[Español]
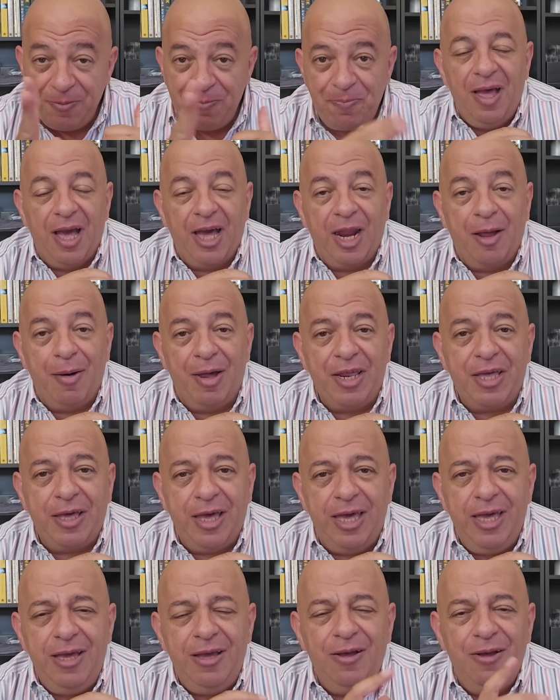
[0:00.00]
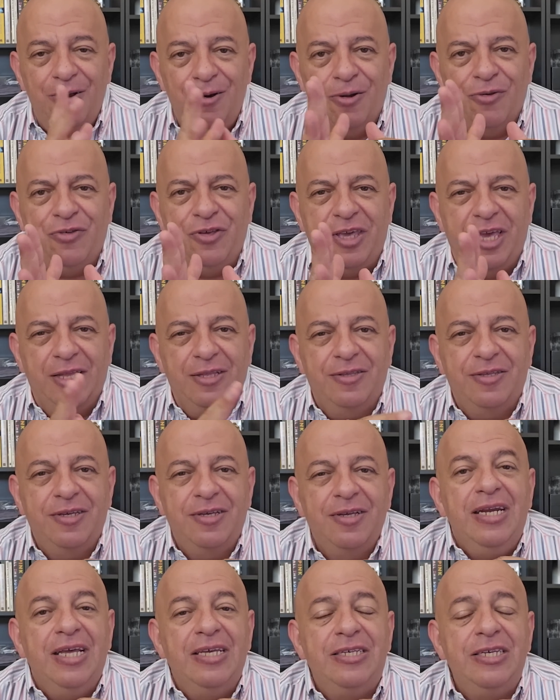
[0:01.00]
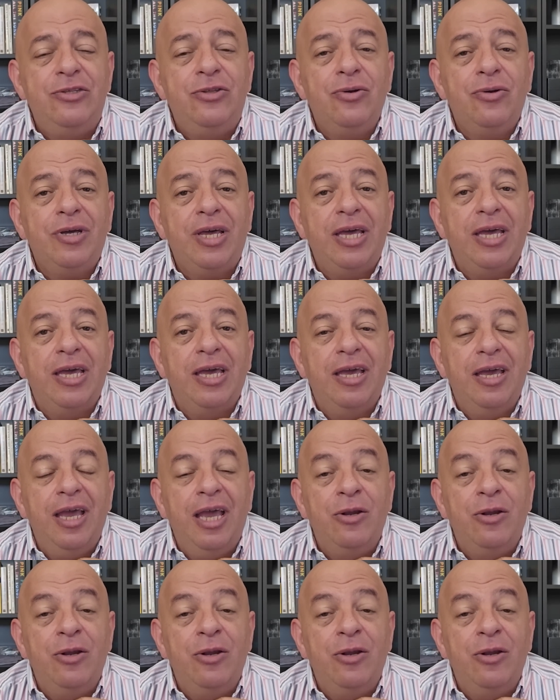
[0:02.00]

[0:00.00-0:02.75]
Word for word: ¿A grabar qué? Lo siguiente. Necesito que